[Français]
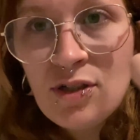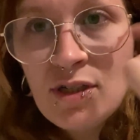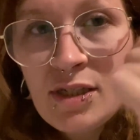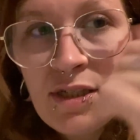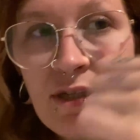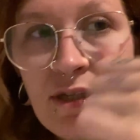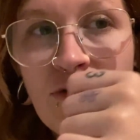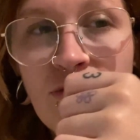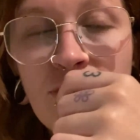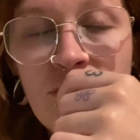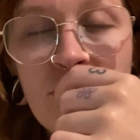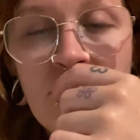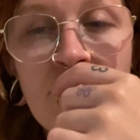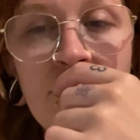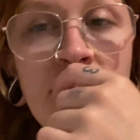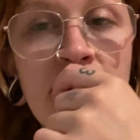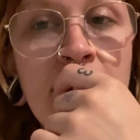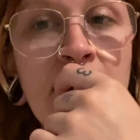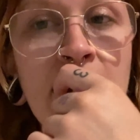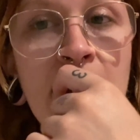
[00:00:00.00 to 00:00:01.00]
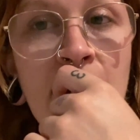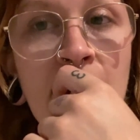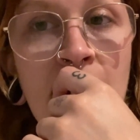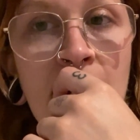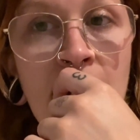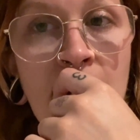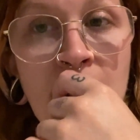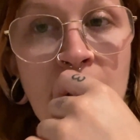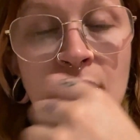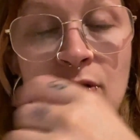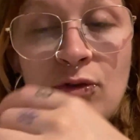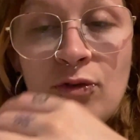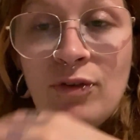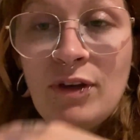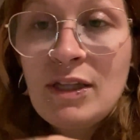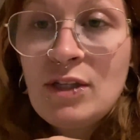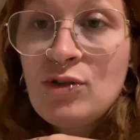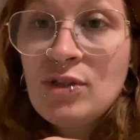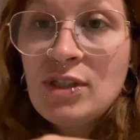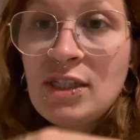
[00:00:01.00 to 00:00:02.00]
J'essaie de de
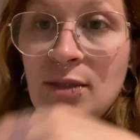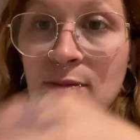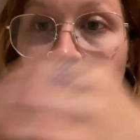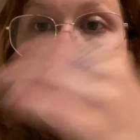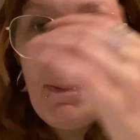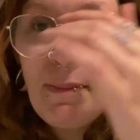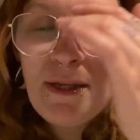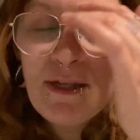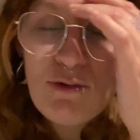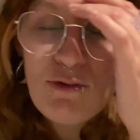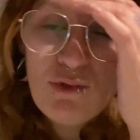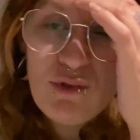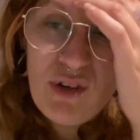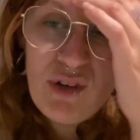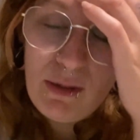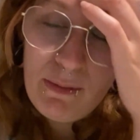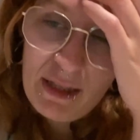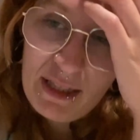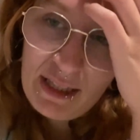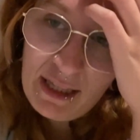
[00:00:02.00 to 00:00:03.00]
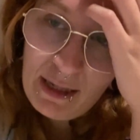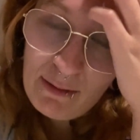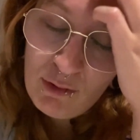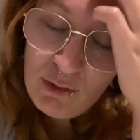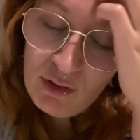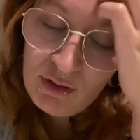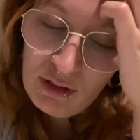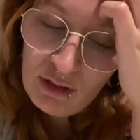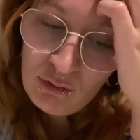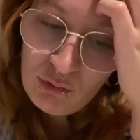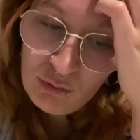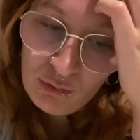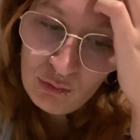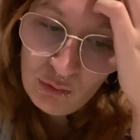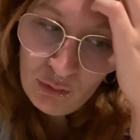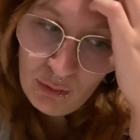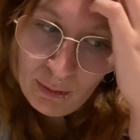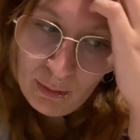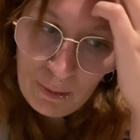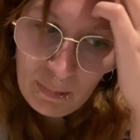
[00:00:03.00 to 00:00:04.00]
faire des choses qui m'apaisent. Donc je vais mettre Camelot et tout.